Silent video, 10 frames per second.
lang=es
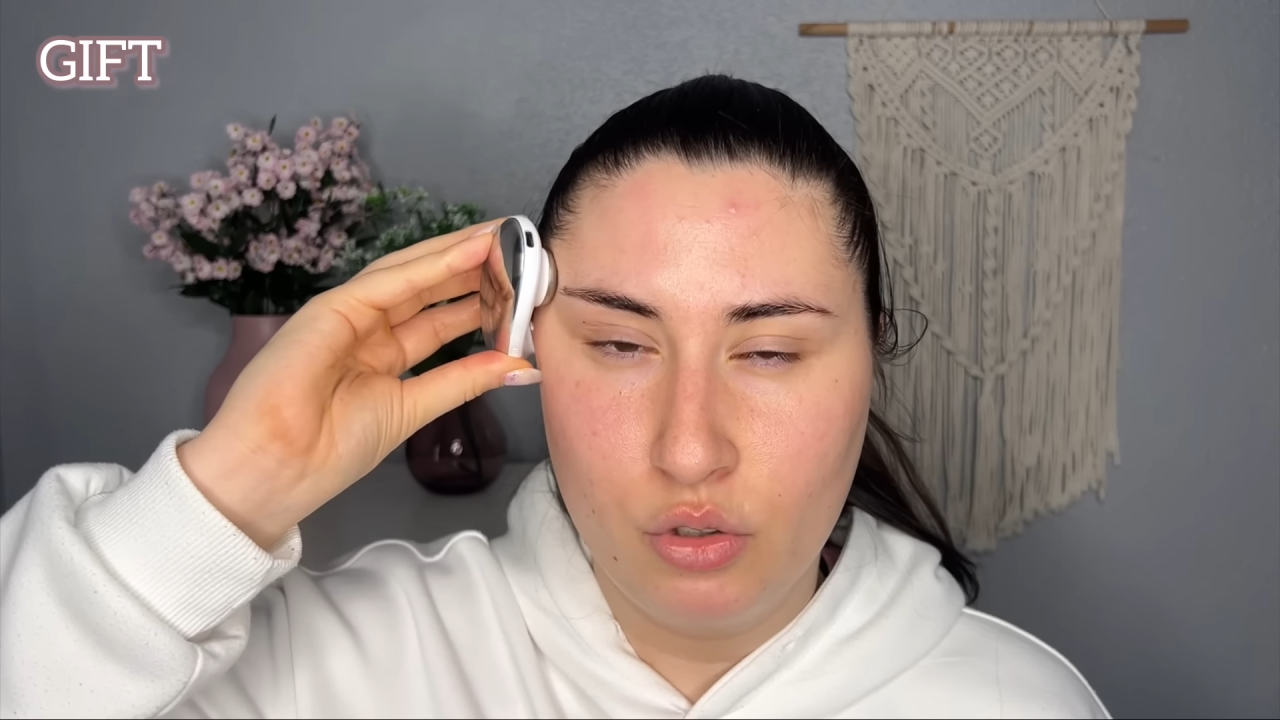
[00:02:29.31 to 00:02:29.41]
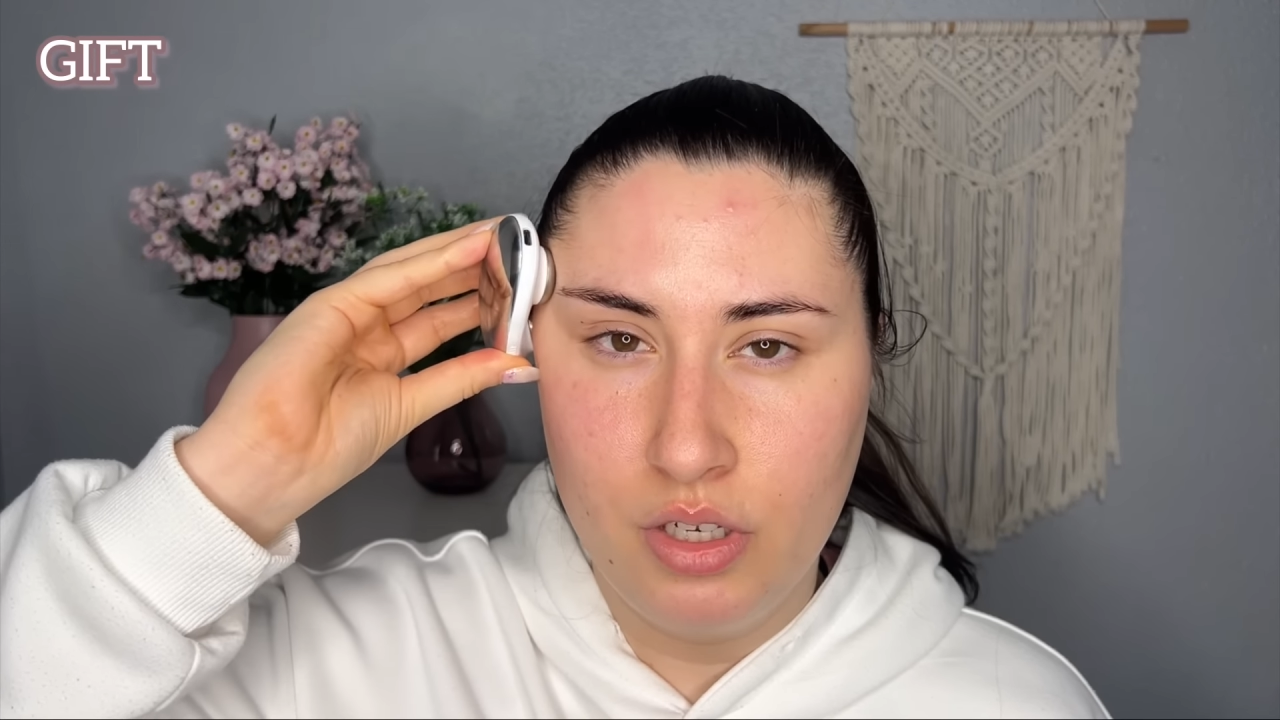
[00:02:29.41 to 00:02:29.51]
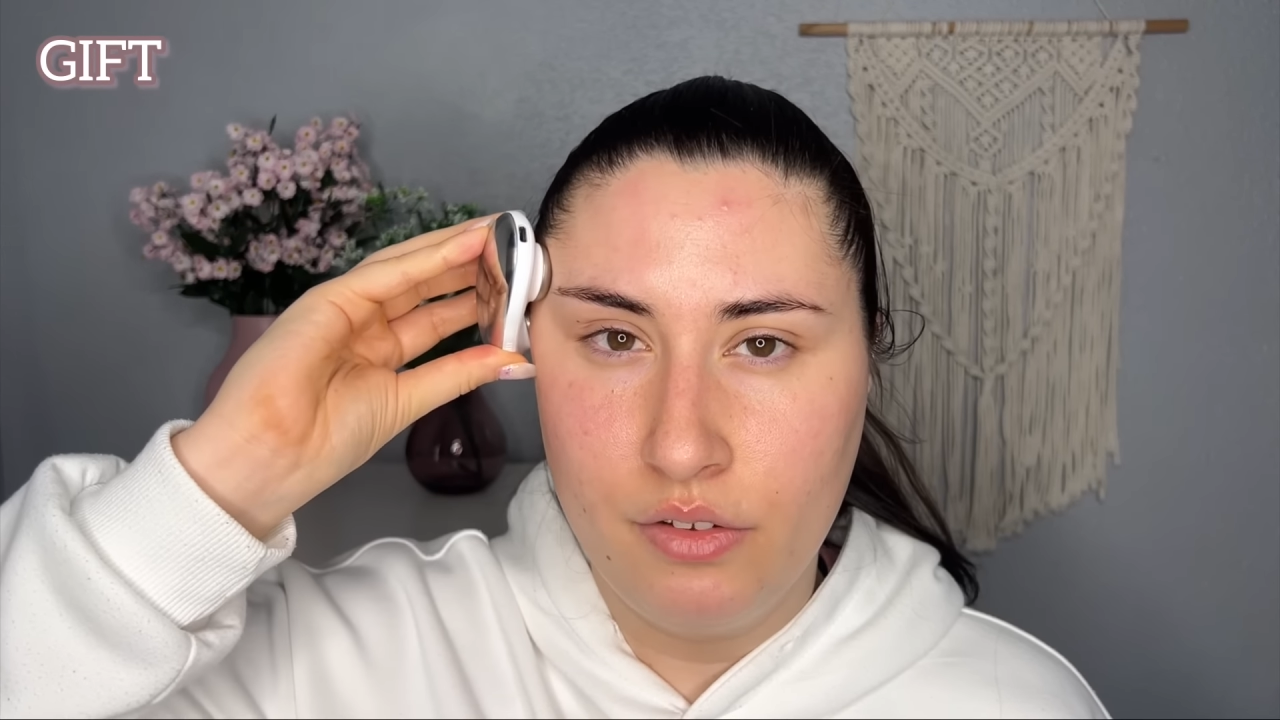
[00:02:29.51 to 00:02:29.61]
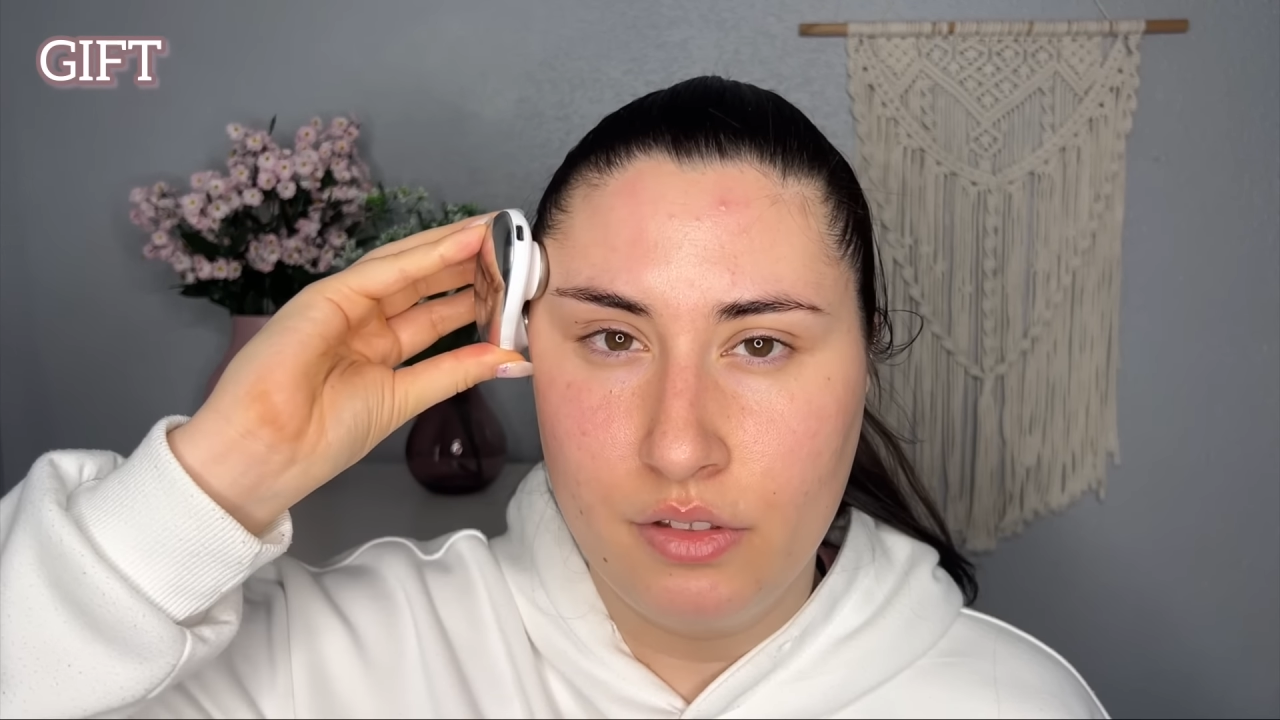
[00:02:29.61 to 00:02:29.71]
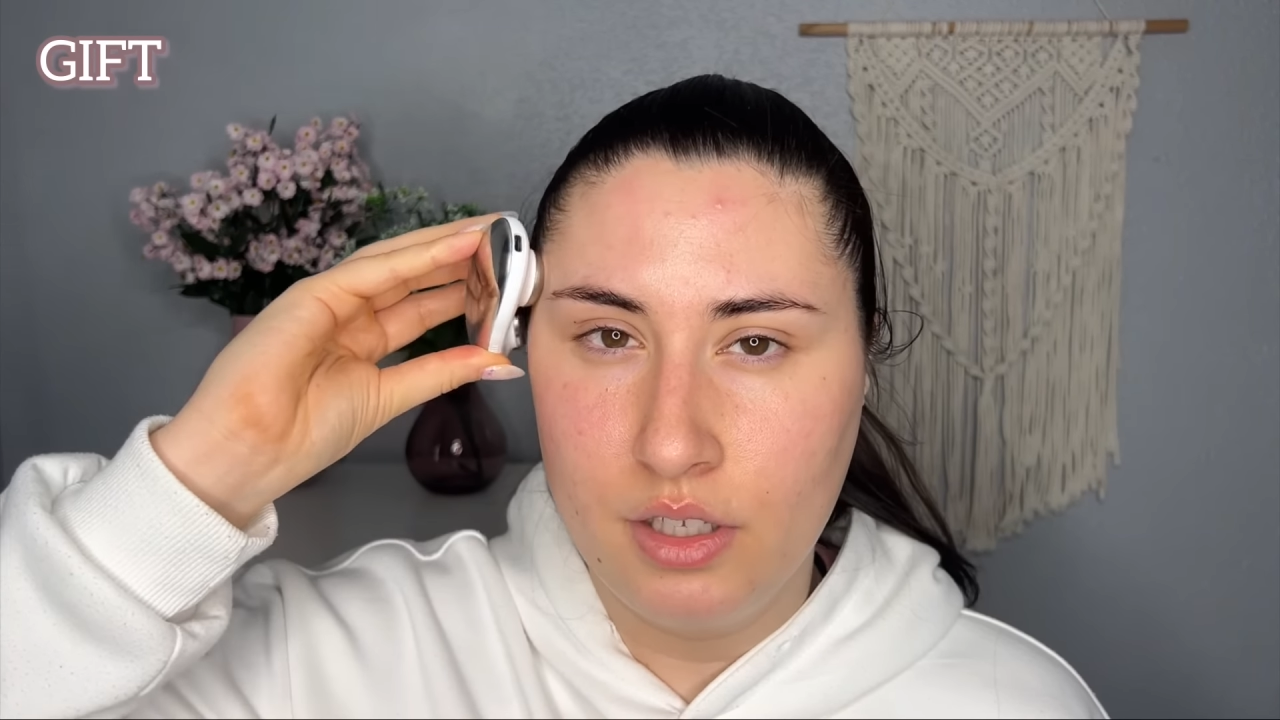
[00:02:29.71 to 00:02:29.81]

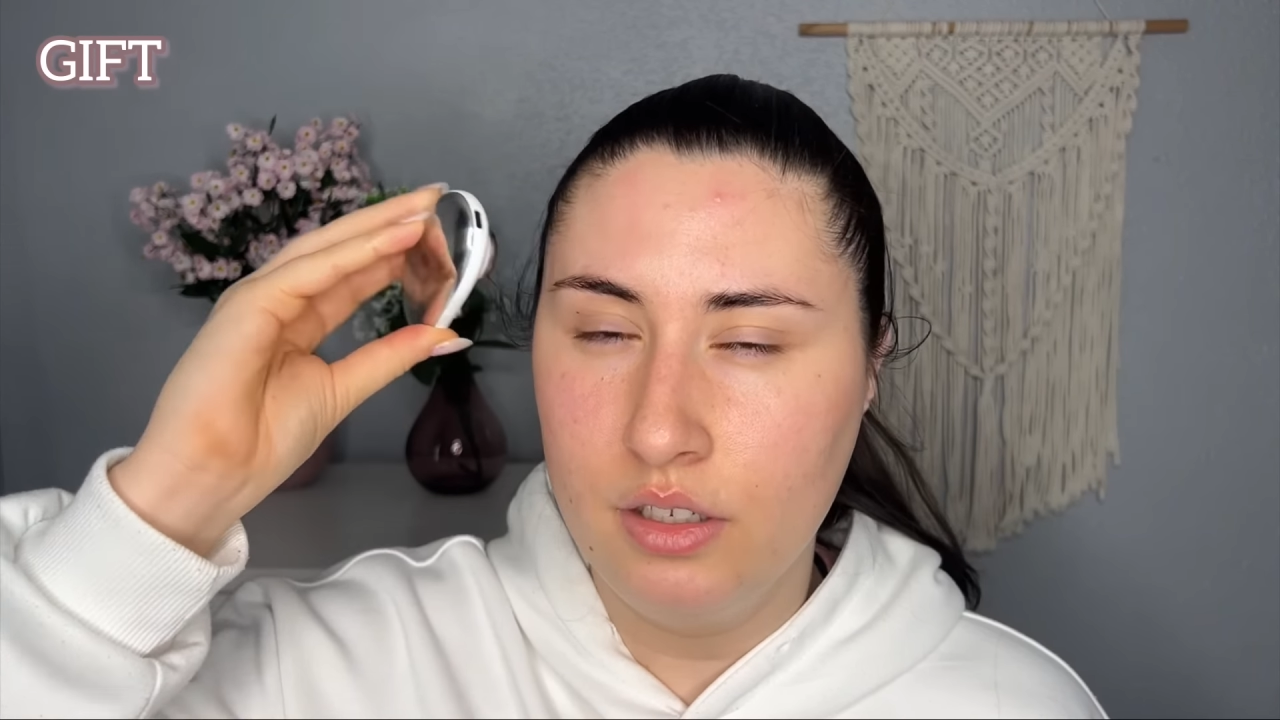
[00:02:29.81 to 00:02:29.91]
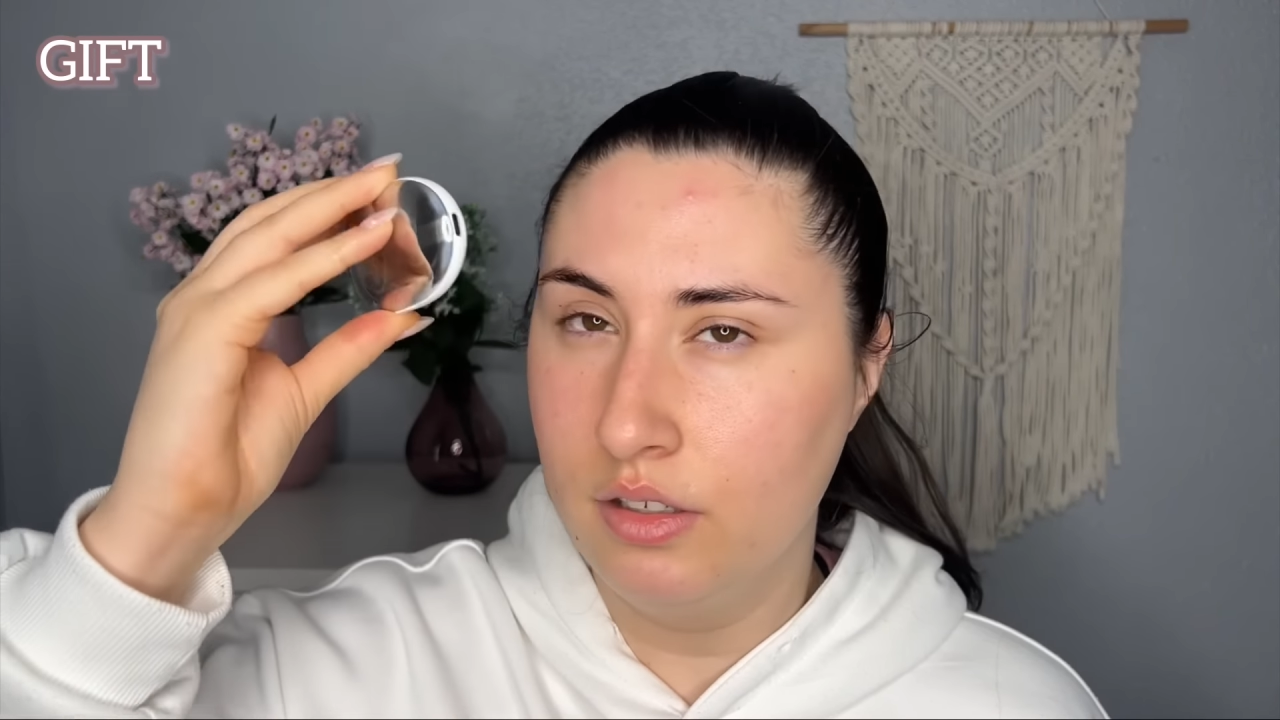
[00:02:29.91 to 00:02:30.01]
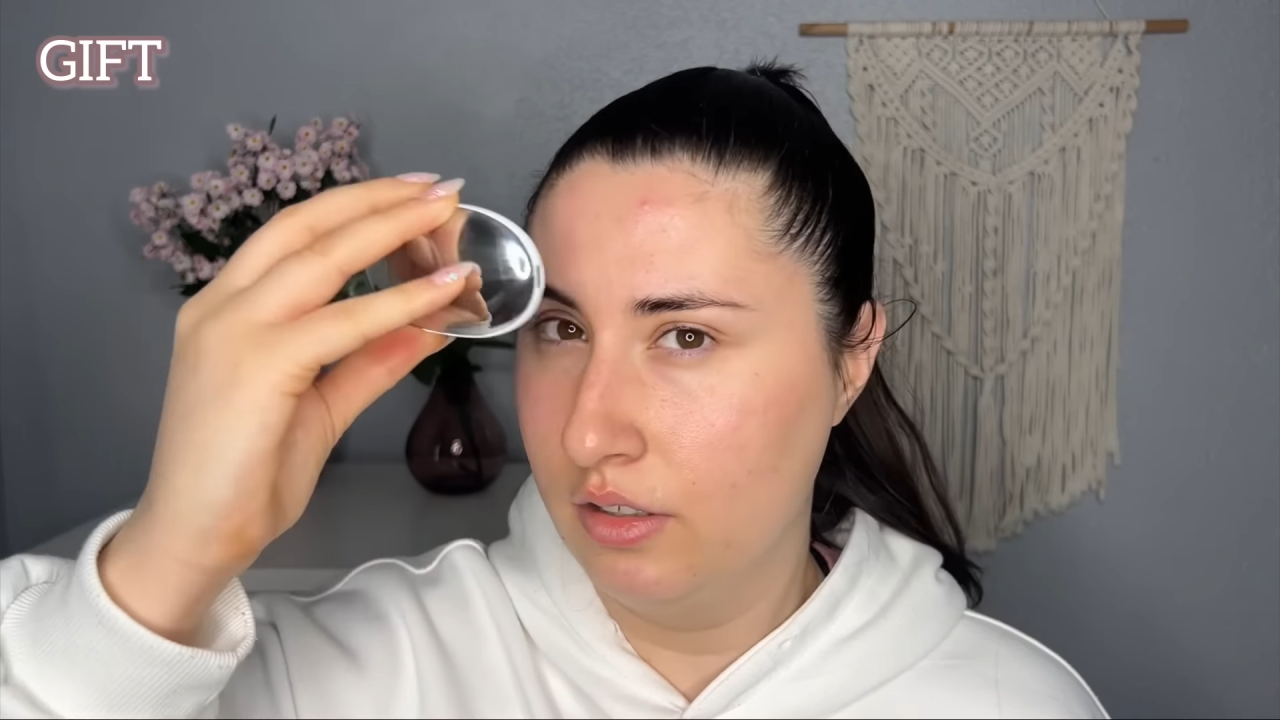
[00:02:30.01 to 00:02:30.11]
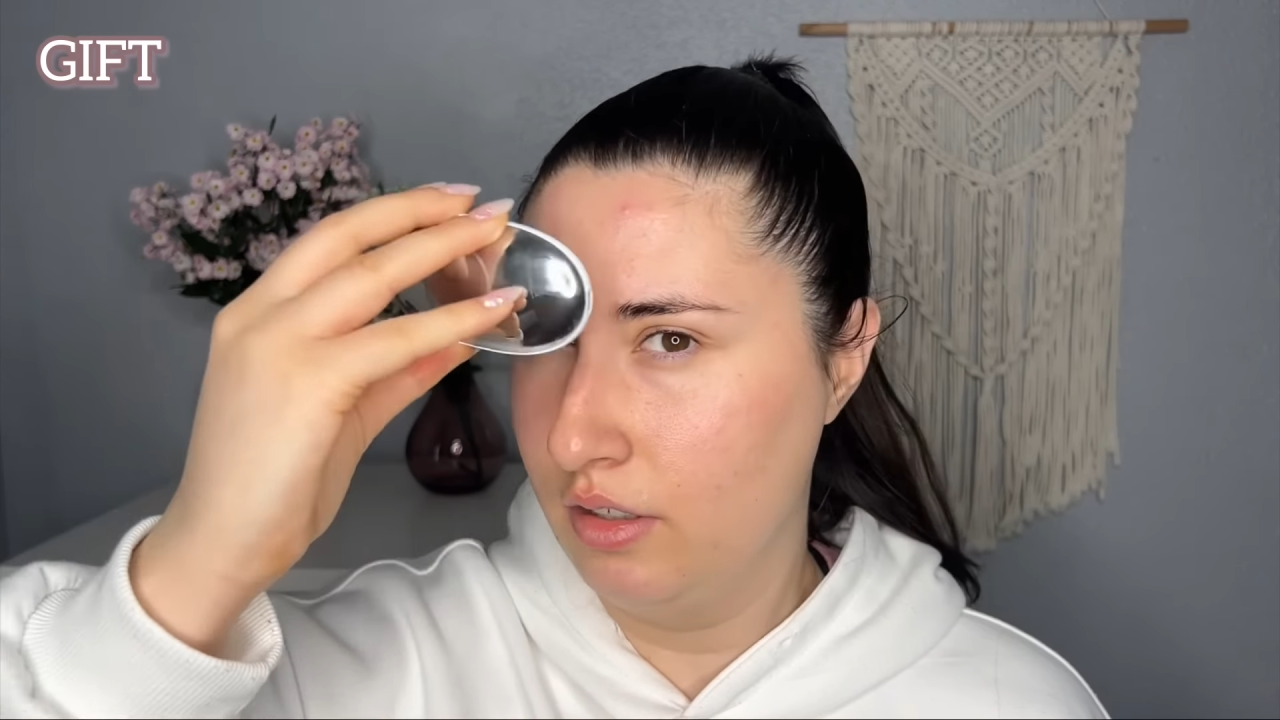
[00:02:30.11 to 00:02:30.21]
lifting